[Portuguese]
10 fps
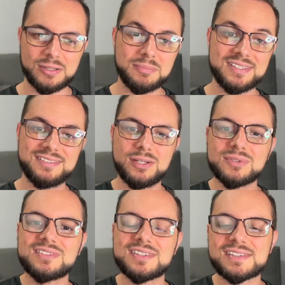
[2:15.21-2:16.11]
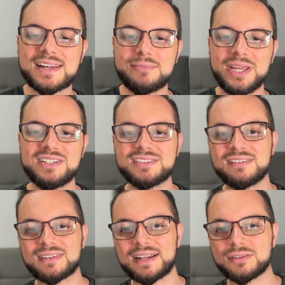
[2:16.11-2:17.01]
mas não necessariamente
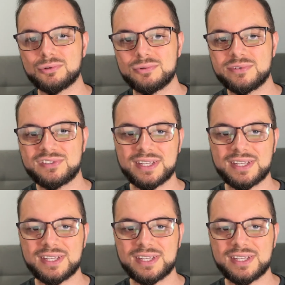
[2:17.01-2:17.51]
se traduz